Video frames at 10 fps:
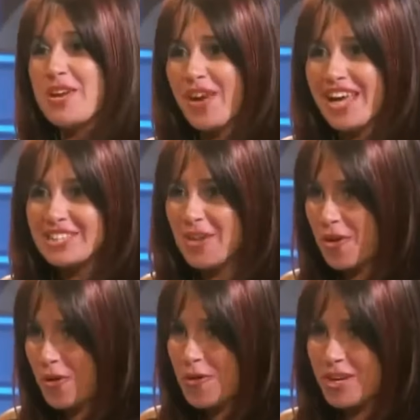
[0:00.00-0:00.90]
Bueno,
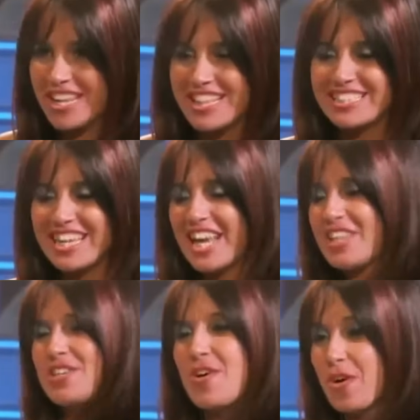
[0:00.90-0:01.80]
eso ocurre
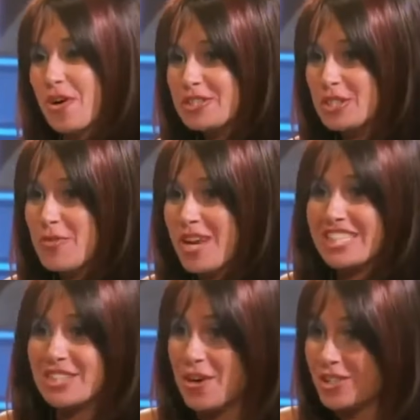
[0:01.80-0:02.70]
desde que yo
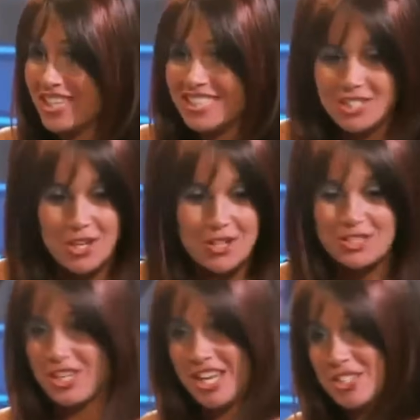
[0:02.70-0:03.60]
consumo las gotas de
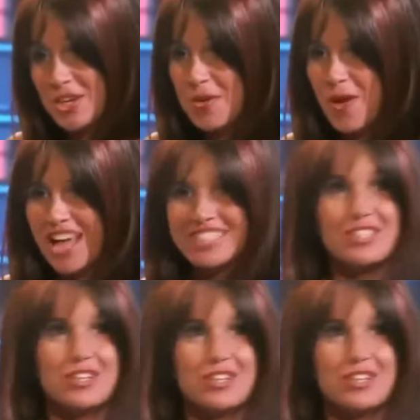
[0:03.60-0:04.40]
Johnson Joe.